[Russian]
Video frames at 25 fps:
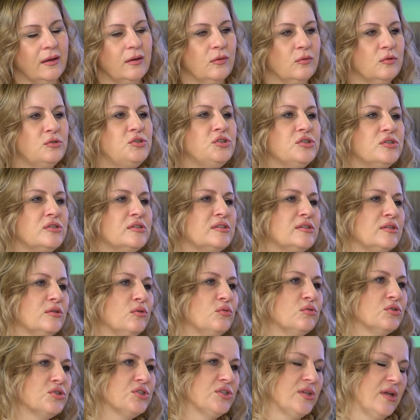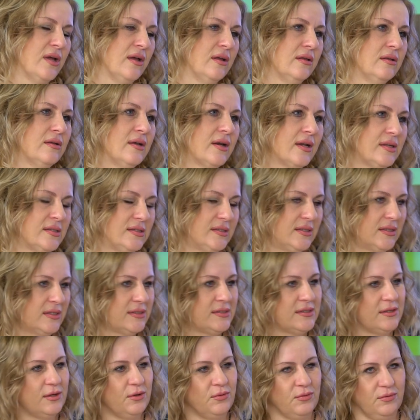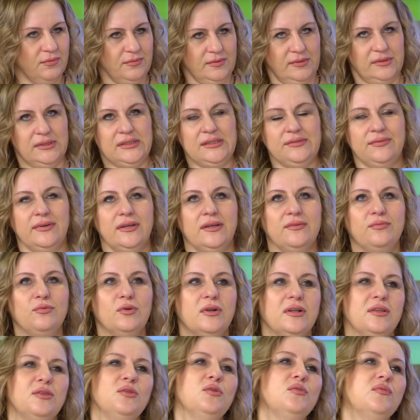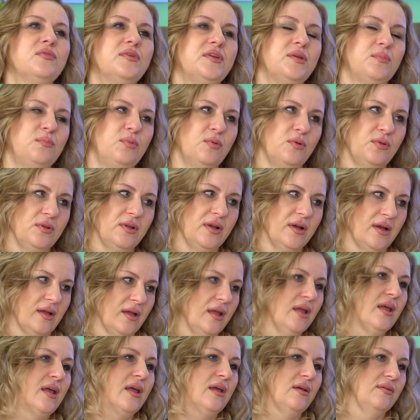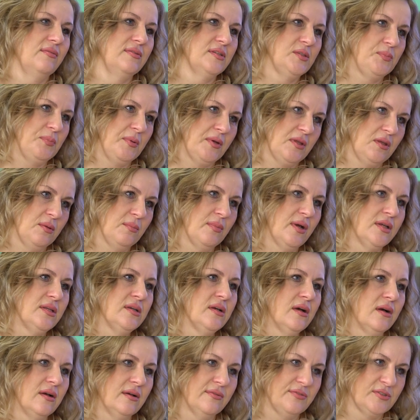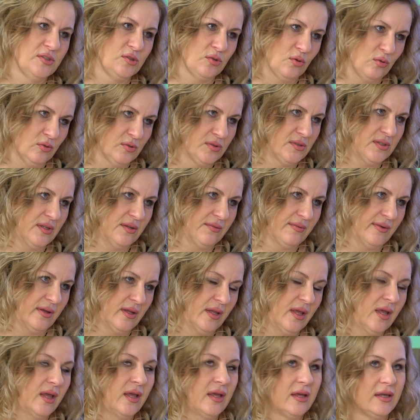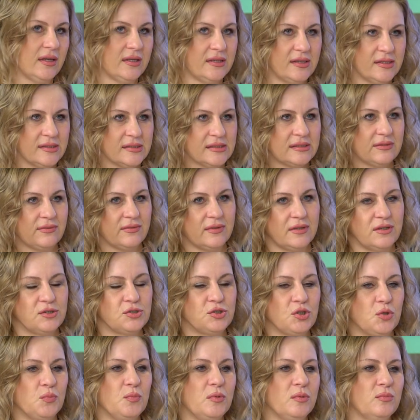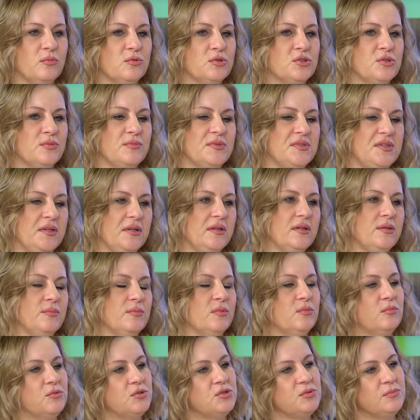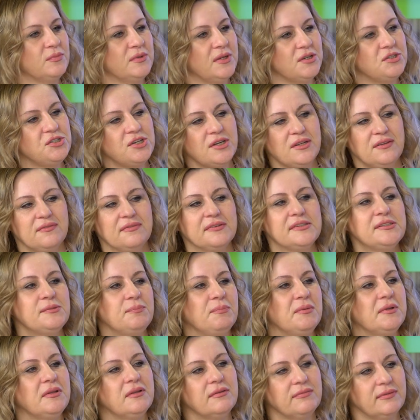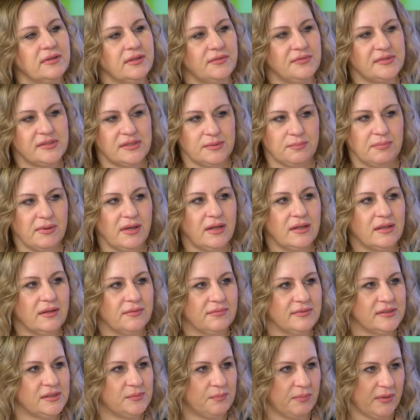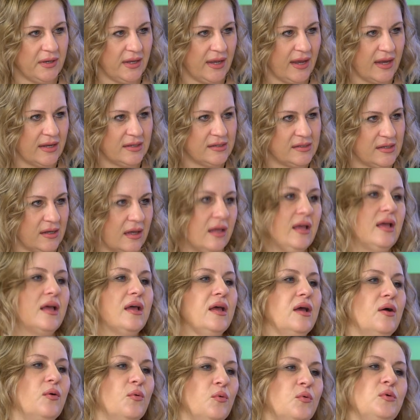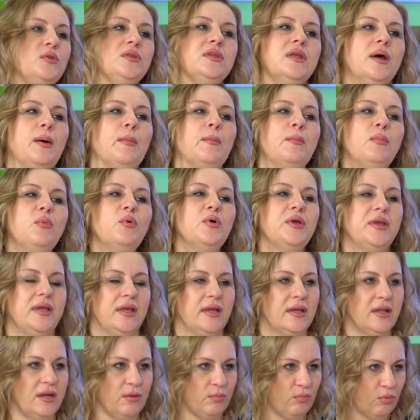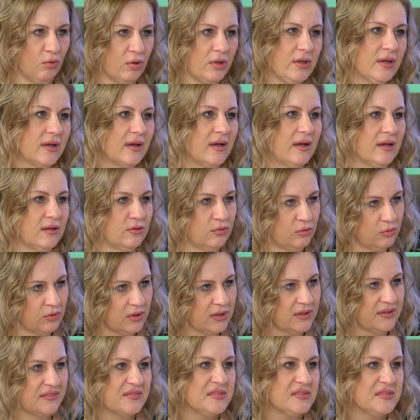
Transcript: Очень сложно родителю своего родного ребенка воспринимать как взрослого. Единственное, что мы можем сделать, мы можем начать воспитывать в себе это восприятие. Он мой ребенок, который